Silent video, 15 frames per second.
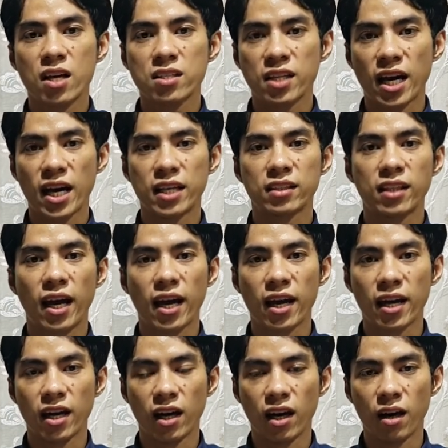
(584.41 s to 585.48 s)
sai
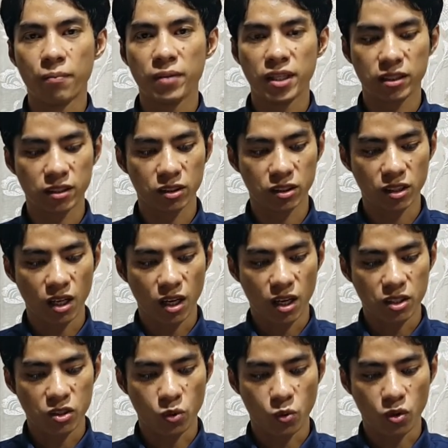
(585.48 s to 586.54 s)
tại ở miền
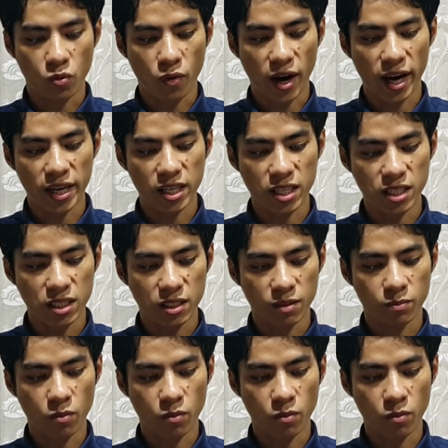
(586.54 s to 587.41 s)
chụp quay